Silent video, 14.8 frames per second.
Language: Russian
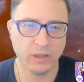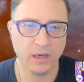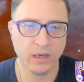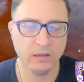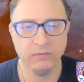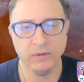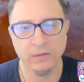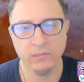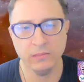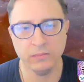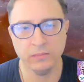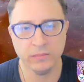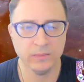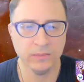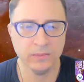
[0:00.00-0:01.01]
Как вы,
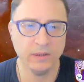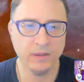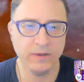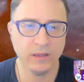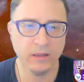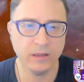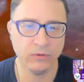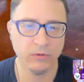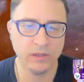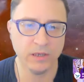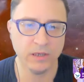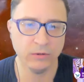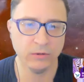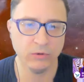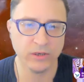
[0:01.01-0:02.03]
наверное, вот
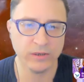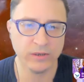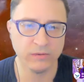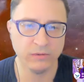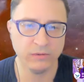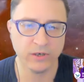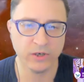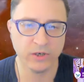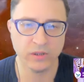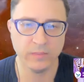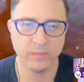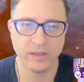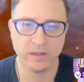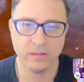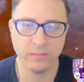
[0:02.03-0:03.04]
те, кто участвовал в ваших
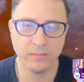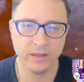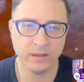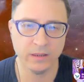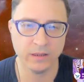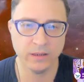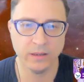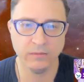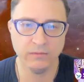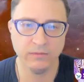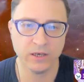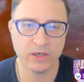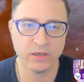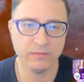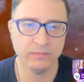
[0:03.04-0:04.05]
мастер-майндах, да,
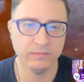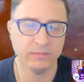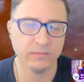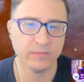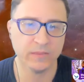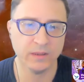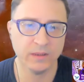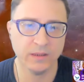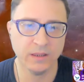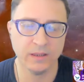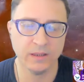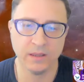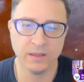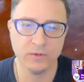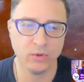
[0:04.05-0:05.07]
ваша,
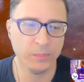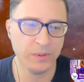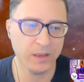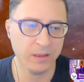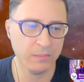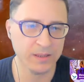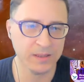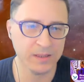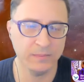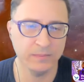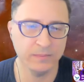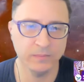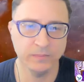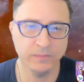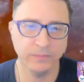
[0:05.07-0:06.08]
так сказать, теплая база?